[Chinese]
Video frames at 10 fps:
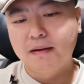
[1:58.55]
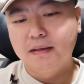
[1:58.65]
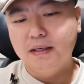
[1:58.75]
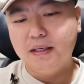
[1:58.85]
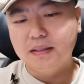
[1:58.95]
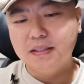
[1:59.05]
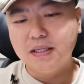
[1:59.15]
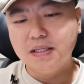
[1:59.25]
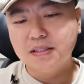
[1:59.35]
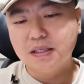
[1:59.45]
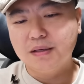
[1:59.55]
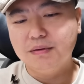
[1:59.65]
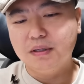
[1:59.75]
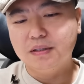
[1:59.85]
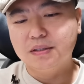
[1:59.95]
两千年三
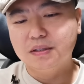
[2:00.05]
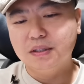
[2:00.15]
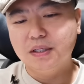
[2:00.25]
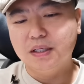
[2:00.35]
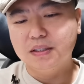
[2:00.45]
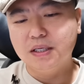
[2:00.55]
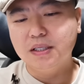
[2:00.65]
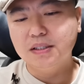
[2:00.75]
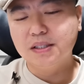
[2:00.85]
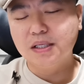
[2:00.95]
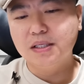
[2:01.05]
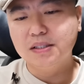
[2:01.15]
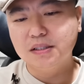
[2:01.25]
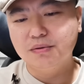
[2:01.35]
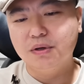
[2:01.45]
月至两千零三年
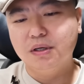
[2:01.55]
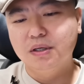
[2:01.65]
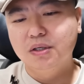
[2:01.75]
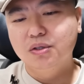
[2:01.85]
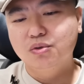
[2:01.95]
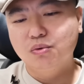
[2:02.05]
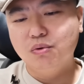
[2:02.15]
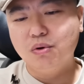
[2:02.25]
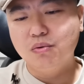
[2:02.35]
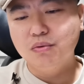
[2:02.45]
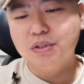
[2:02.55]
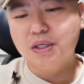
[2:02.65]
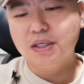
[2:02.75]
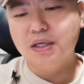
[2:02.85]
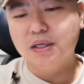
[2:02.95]
四月，中国工
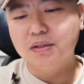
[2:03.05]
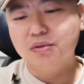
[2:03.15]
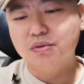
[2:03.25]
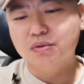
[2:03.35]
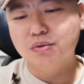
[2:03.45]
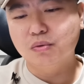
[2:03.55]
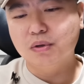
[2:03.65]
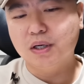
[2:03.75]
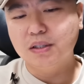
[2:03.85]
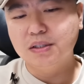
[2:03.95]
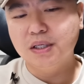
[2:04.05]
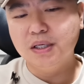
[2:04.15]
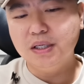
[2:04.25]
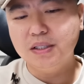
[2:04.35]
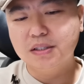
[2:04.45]
商银行总行
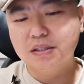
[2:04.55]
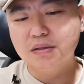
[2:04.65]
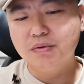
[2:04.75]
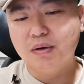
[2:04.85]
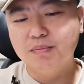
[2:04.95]
人力资源